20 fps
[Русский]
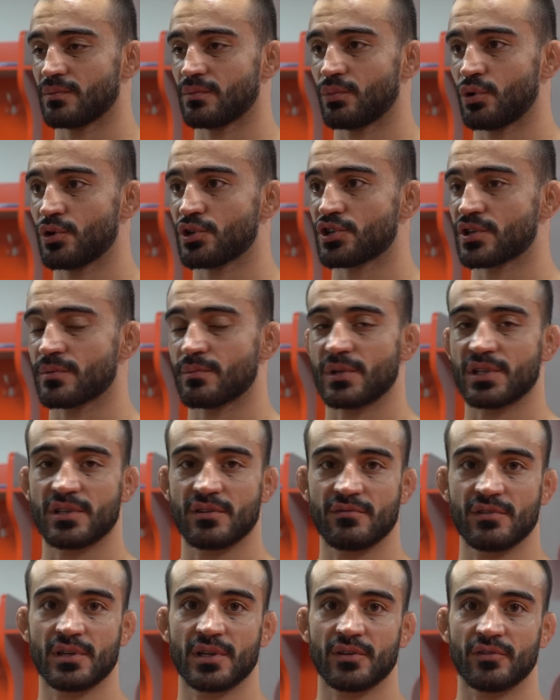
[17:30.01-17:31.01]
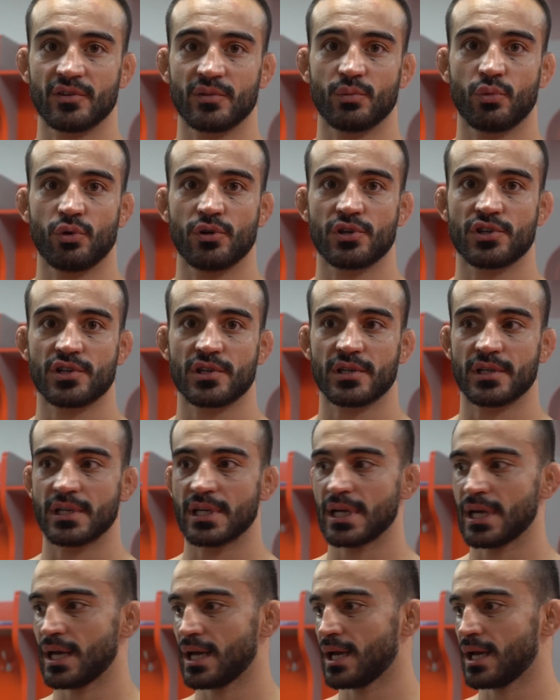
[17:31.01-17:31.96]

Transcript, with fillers: больше мотивировать, больше